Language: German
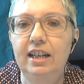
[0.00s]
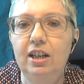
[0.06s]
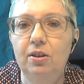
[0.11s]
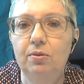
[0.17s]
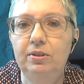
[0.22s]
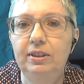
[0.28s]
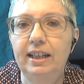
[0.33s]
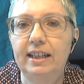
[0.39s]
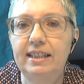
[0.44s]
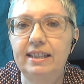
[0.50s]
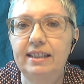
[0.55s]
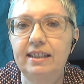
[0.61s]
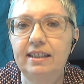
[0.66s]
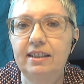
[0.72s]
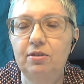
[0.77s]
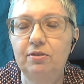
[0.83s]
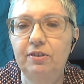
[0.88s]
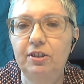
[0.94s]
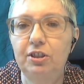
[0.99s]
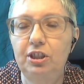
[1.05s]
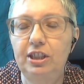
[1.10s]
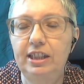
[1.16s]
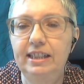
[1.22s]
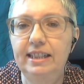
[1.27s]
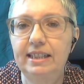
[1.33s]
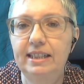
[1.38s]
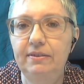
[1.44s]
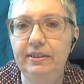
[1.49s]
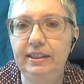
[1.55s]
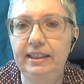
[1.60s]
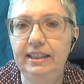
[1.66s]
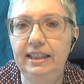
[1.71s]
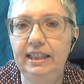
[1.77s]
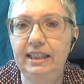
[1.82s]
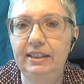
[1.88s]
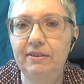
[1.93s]
Und das zu verstehen ist
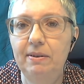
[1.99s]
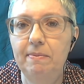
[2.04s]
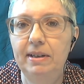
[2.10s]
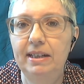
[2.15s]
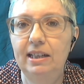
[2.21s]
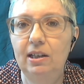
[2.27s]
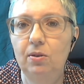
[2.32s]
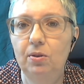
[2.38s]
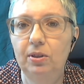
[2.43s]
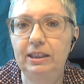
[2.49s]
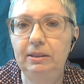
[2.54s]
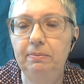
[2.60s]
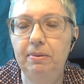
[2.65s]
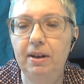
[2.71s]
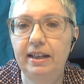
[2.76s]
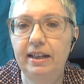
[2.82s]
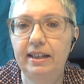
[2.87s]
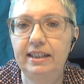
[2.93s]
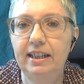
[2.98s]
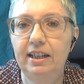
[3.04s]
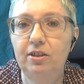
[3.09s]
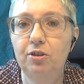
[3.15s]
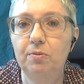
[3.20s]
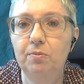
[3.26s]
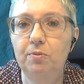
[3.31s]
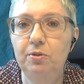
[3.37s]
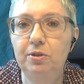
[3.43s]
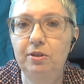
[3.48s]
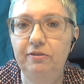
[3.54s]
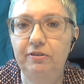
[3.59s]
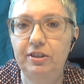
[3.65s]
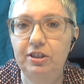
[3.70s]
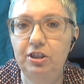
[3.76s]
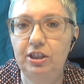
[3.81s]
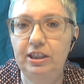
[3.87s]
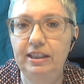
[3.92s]
wichtig, wenn man auch die Pariser Kommune
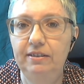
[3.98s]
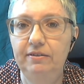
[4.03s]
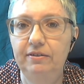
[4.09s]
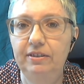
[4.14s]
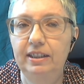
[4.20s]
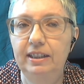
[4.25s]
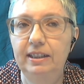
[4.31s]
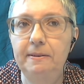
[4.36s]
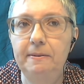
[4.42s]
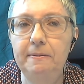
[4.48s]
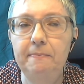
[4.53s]
verstehen will.